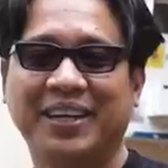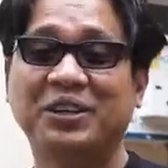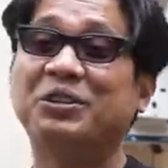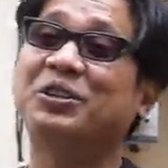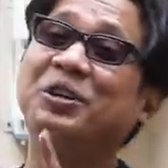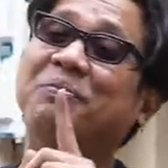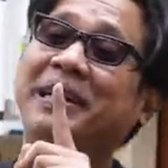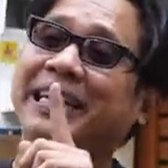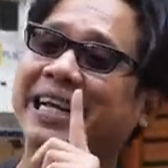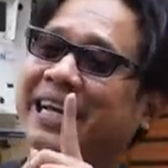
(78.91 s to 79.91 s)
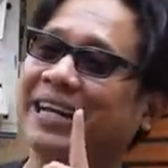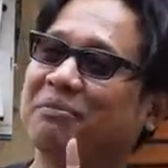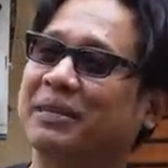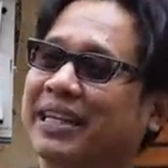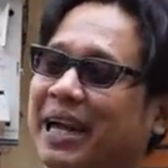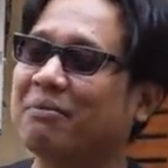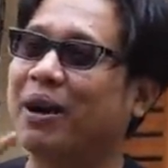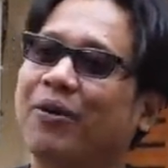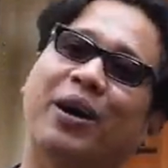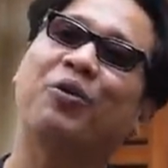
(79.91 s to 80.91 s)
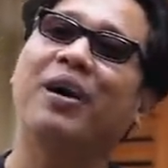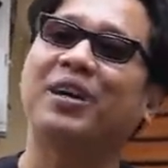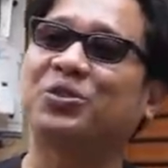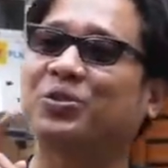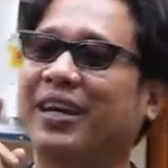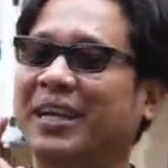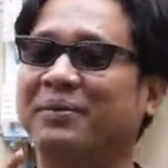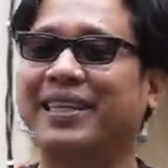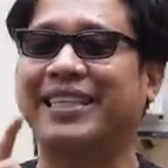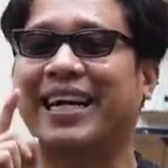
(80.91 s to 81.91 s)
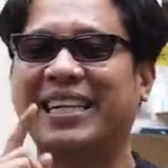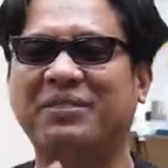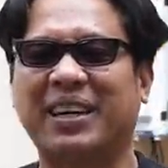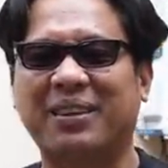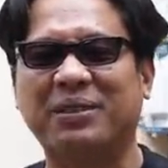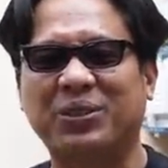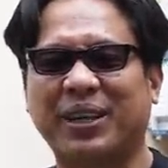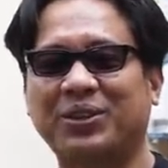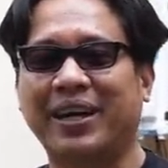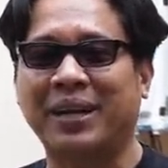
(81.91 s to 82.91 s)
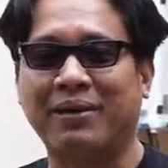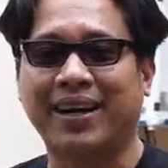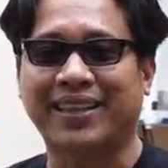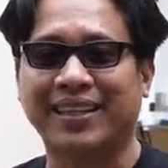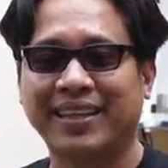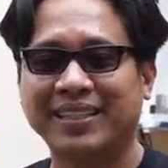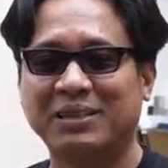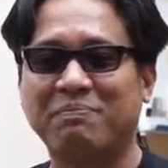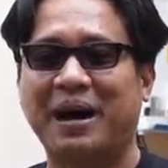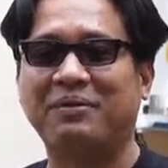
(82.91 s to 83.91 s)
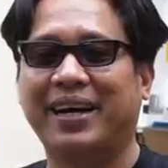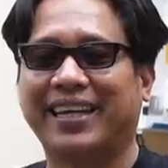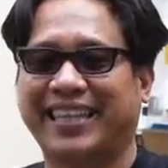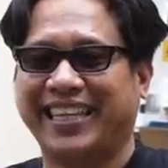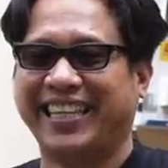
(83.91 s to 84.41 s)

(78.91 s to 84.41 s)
dulu gue pernah bilang bahwa gue gak suka yang namanya E36 karena bentuknya tuh aneh banget Jepang banget